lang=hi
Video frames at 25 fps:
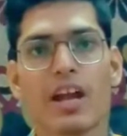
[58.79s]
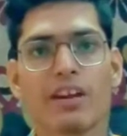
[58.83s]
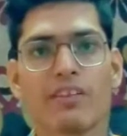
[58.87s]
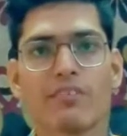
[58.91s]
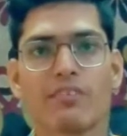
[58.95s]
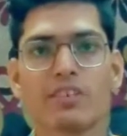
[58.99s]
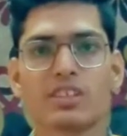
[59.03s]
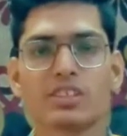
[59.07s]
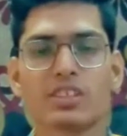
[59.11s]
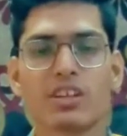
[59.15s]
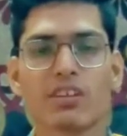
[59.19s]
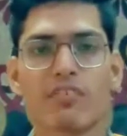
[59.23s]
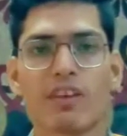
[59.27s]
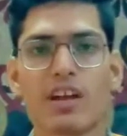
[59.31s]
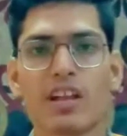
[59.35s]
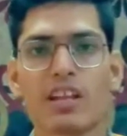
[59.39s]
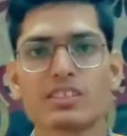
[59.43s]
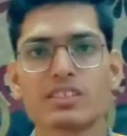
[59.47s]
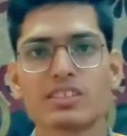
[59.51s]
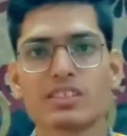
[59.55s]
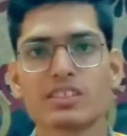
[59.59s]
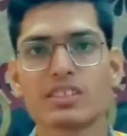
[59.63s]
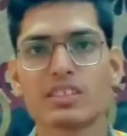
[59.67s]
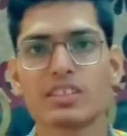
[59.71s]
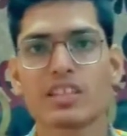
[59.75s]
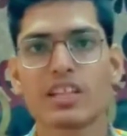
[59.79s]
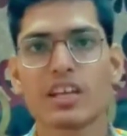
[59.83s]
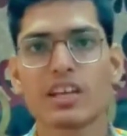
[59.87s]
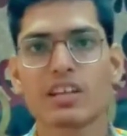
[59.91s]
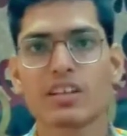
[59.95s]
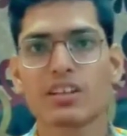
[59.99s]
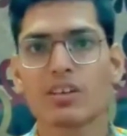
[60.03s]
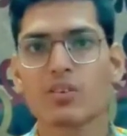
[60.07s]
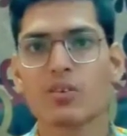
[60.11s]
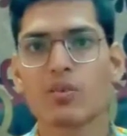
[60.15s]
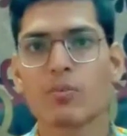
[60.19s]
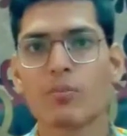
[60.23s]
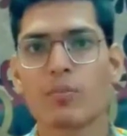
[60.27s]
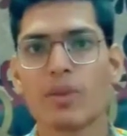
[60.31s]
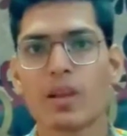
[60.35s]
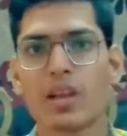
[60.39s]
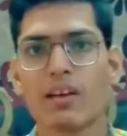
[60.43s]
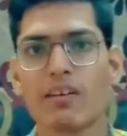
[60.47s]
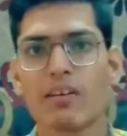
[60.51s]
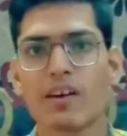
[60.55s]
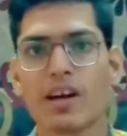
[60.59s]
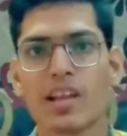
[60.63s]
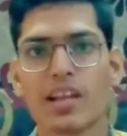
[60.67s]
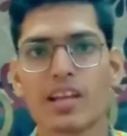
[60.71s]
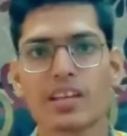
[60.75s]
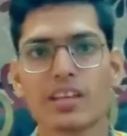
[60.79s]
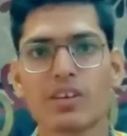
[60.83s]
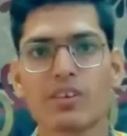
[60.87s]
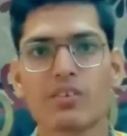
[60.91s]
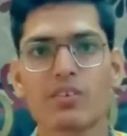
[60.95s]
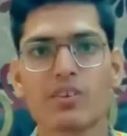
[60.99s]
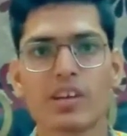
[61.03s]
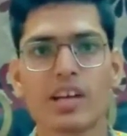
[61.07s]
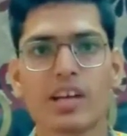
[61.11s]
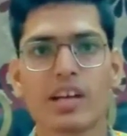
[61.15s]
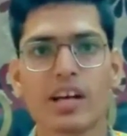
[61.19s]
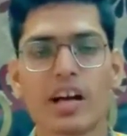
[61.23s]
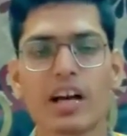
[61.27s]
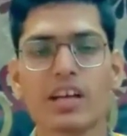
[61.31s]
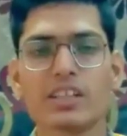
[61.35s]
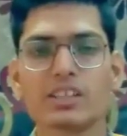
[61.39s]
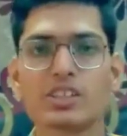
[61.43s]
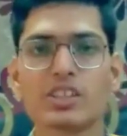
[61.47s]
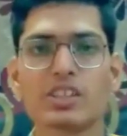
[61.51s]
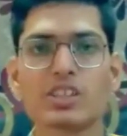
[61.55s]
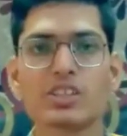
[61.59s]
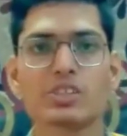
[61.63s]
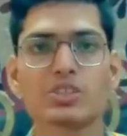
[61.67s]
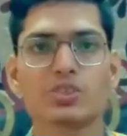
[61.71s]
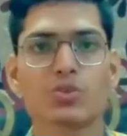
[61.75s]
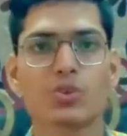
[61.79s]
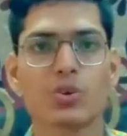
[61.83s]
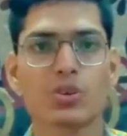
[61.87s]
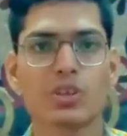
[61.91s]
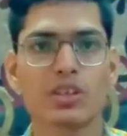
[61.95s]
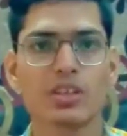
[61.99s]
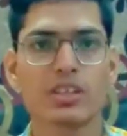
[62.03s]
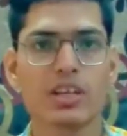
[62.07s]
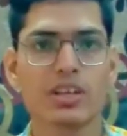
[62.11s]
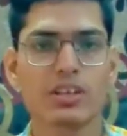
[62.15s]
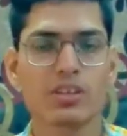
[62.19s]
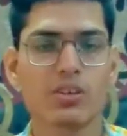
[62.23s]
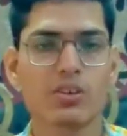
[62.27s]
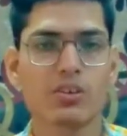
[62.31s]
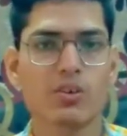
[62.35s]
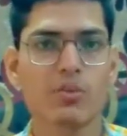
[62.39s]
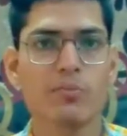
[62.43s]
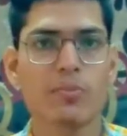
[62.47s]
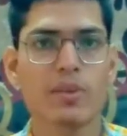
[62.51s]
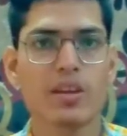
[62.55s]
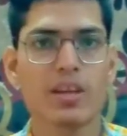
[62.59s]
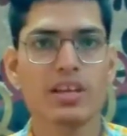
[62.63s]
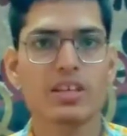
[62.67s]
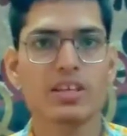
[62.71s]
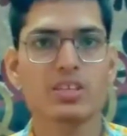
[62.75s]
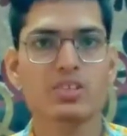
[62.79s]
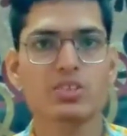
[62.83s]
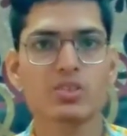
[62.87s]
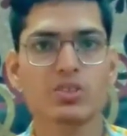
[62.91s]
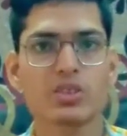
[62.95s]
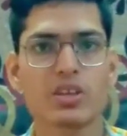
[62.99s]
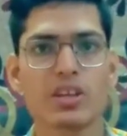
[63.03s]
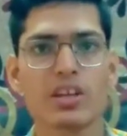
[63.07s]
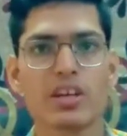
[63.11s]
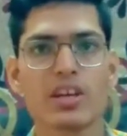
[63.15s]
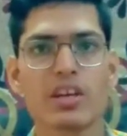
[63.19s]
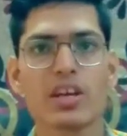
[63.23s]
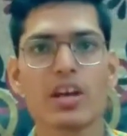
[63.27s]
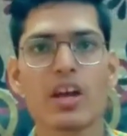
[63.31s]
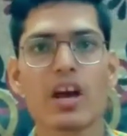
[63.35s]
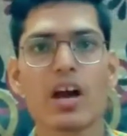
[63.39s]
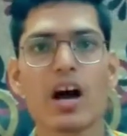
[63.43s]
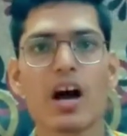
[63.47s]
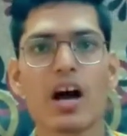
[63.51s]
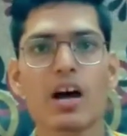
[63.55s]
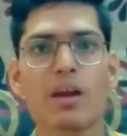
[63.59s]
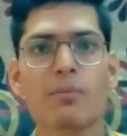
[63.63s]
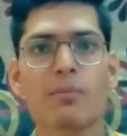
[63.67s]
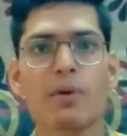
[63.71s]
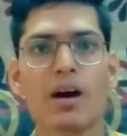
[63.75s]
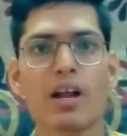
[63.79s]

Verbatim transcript: एडवेंचर वाले सीन देखने को मिलने वाले हैंगे और एक अच्छी स्टोरी देखने को मिलेगी जो कि हर